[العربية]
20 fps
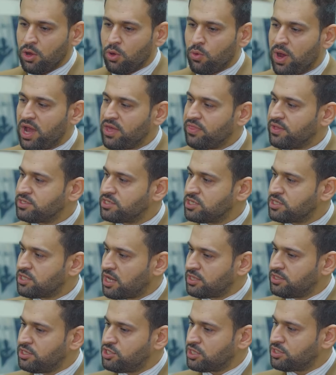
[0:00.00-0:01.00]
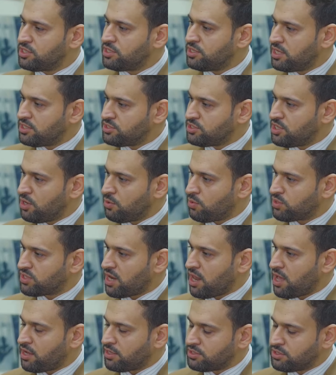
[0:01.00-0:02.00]
وايضا استراتيجيات التيسير
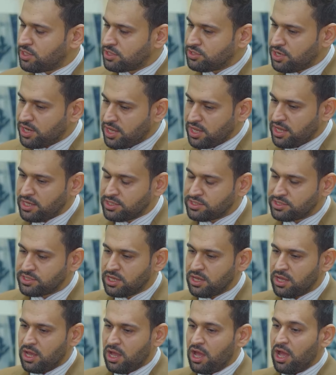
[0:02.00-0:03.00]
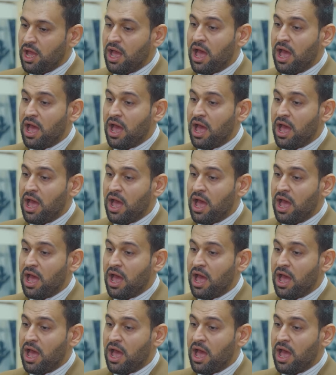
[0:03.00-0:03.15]
وطرائق التدريس طيب.